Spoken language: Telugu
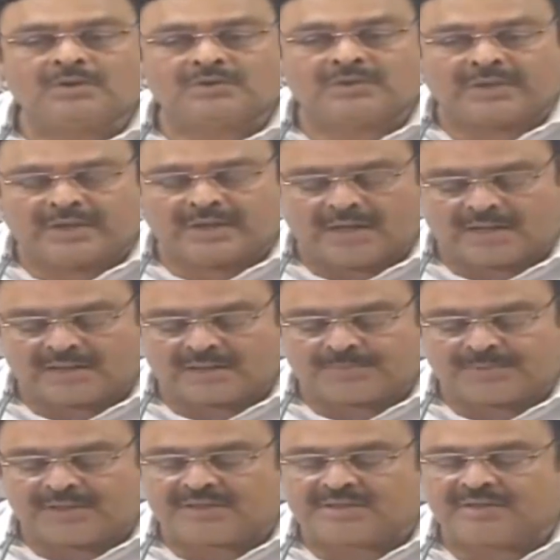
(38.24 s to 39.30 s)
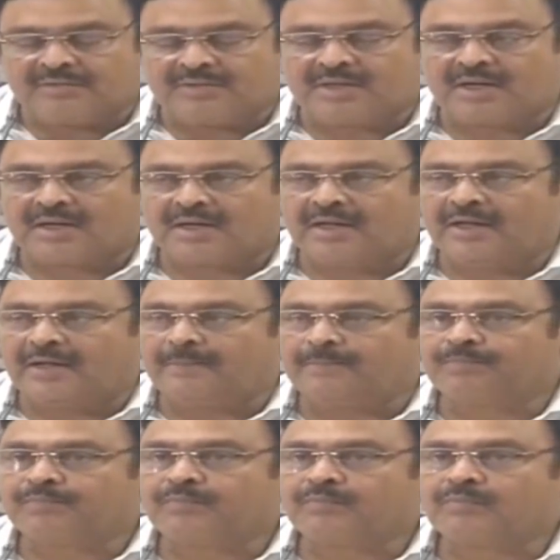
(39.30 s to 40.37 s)
సరే ఆంధ్రప్రదేశ్ అవతరణని
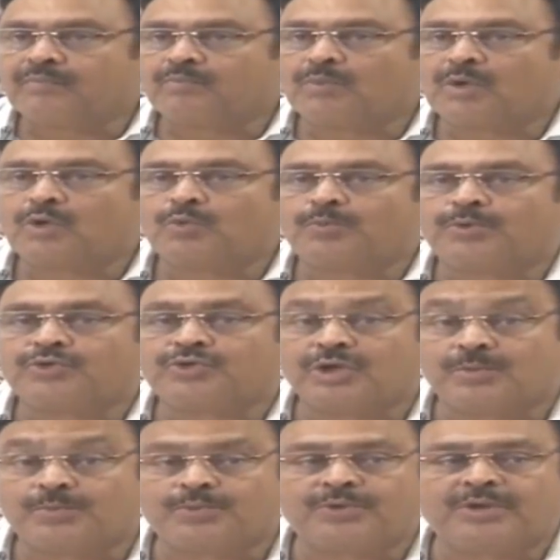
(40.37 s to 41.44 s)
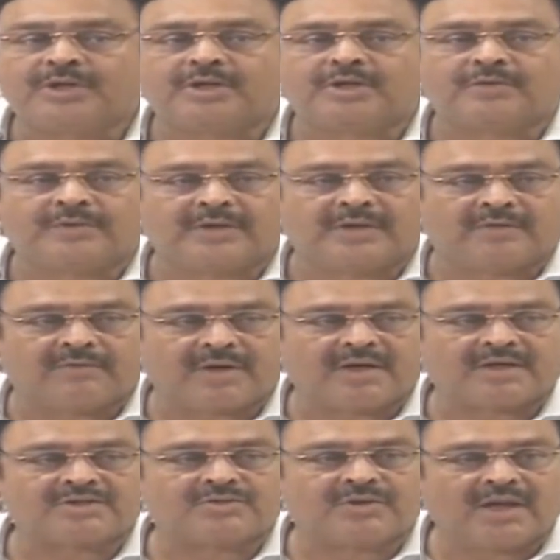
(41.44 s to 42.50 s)
మనం ఇప్పుడు జరుపుకునేటటువంటి
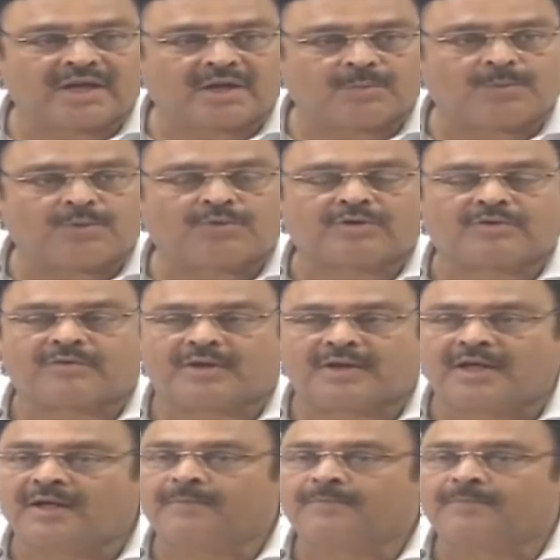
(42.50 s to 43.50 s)
అవకాశం లేకపోవటం వల్ల